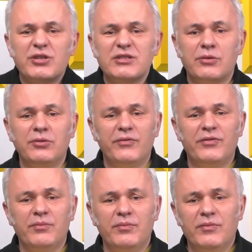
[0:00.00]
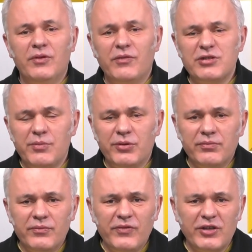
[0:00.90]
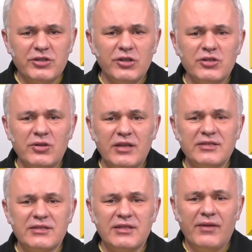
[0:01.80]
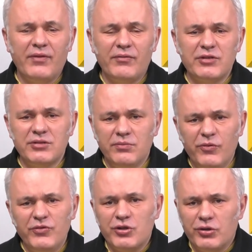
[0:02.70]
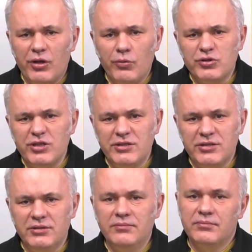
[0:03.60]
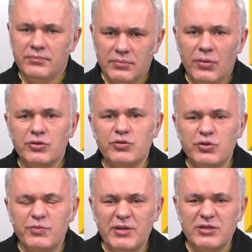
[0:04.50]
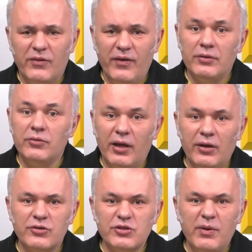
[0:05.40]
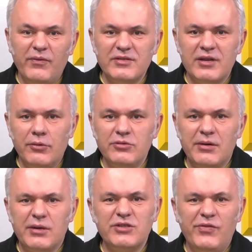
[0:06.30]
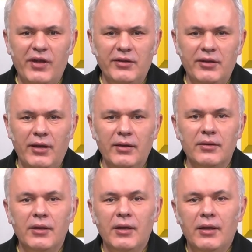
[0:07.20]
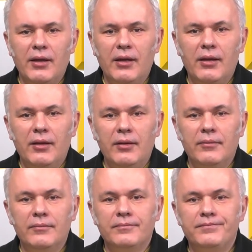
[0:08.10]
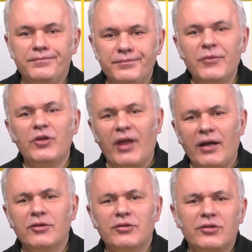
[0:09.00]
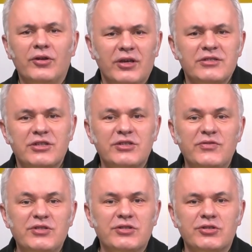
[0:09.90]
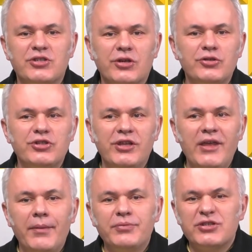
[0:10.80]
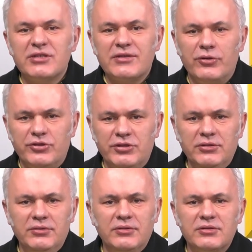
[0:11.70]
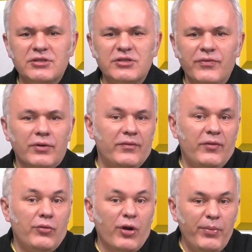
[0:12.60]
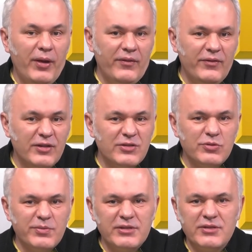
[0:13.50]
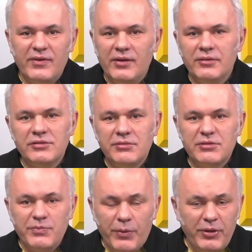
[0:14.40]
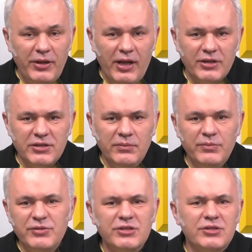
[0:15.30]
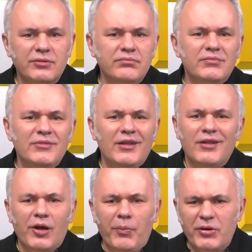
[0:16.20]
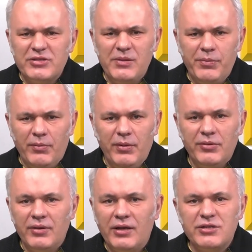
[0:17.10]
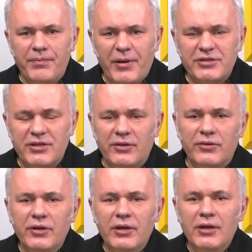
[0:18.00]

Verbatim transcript: przez sekundę w tym, no właśnie, bo wiesz, to co nas zastanawia właśnie, mówisz o tej różnicy o służbie zdrowia, która jak rozumiem w Izraelu działa świetnie. Tak e, jest. No tak, no to to jest rzeczywiście coś, czego się nie przeskoczy. To znaczy w ogóle w Europie, jak widać, służba zdrowia działa zupełnie inaczej, bo przecież to nie tylko polski problem, to jak się patrzy na to,